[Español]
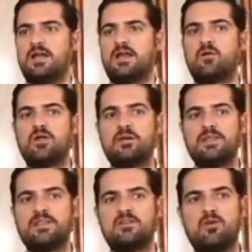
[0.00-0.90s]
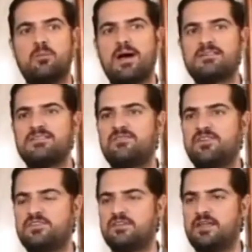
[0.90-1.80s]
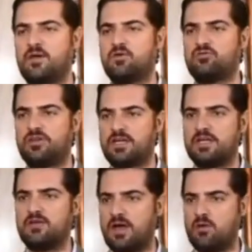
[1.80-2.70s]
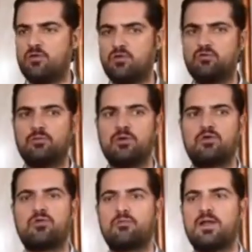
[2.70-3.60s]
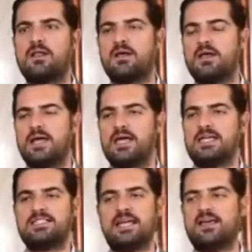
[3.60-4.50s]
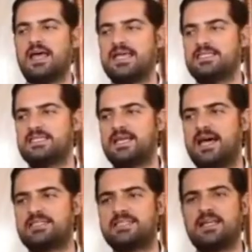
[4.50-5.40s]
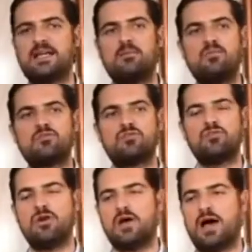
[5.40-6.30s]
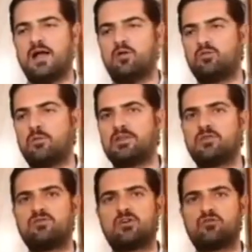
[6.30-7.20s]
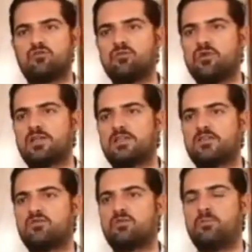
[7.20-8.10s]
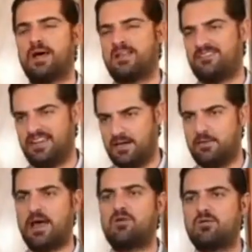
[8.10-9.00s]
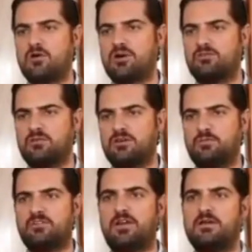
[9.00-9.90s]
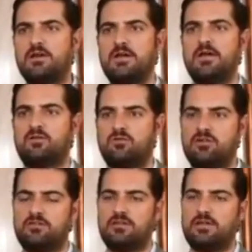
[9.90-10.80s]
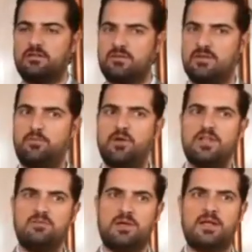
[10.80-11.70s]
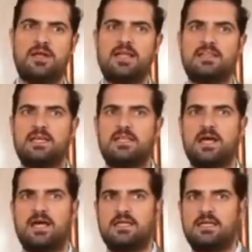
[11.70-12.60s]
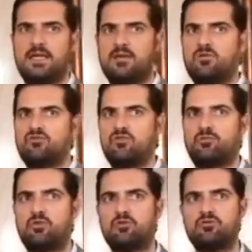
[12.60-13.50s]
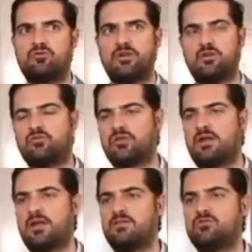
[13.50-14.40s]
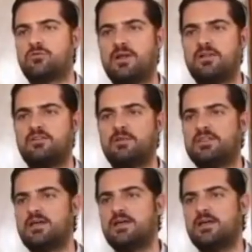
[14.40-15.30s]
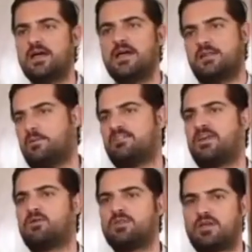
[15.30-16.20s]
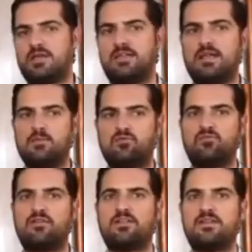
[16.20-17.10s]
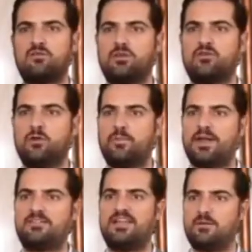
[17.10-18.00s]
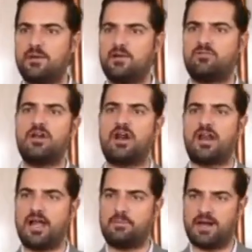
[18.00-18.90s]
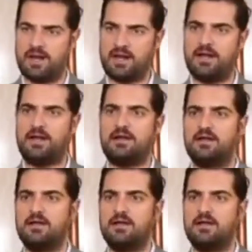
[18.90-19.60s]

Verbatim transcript: Regularmente es lo más difícil de conseguir a un consumidor normal y se, y se acerca mucho a los momentos de consumo que tienes tú para celebrar una ocasión especial. Entonces, si puedes ver en la tienda y en nuestros productos en los canales normales de venta, te vas a dar cuenta que tenemos ofertas sobre todo para celebrar, o sea, para regalar,